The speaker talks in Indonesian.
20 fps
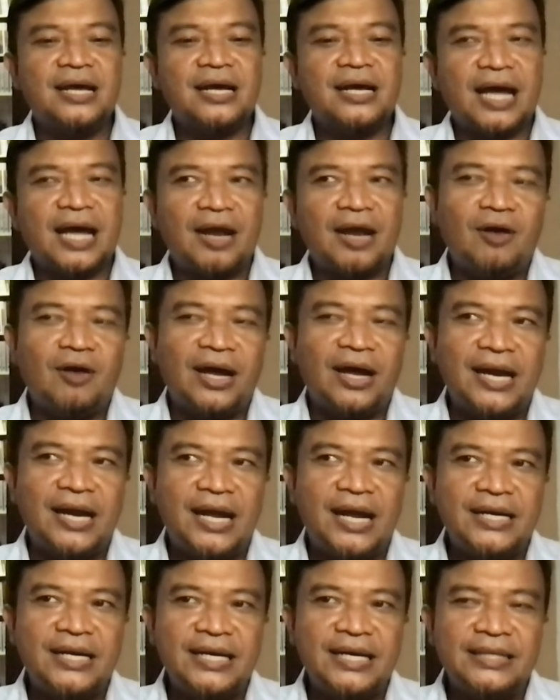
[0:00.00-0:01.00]
Kalau
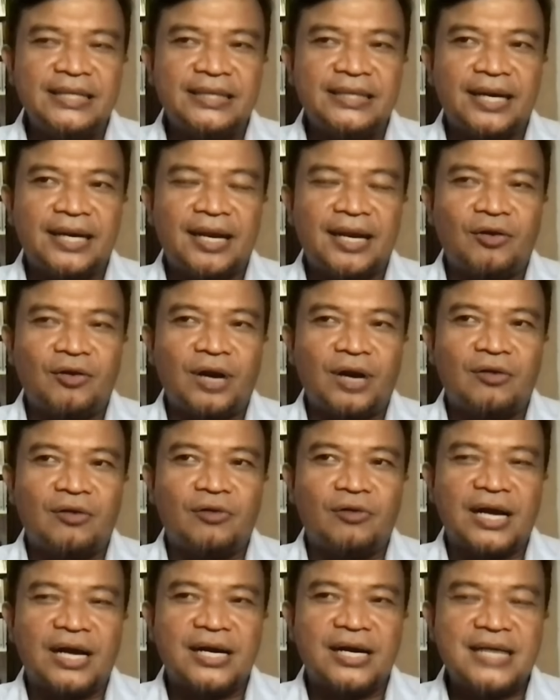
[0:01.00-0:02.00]
ada di internal
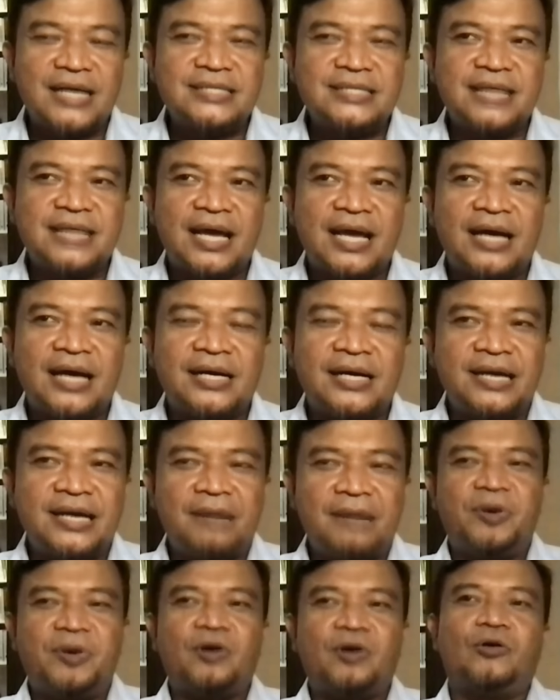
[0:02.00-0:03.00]
orang-orang Gaza,
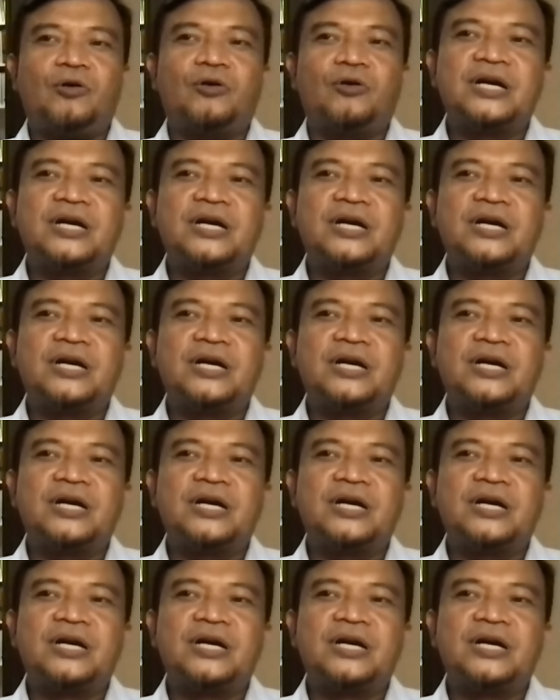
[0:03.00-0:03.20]
kenapa kok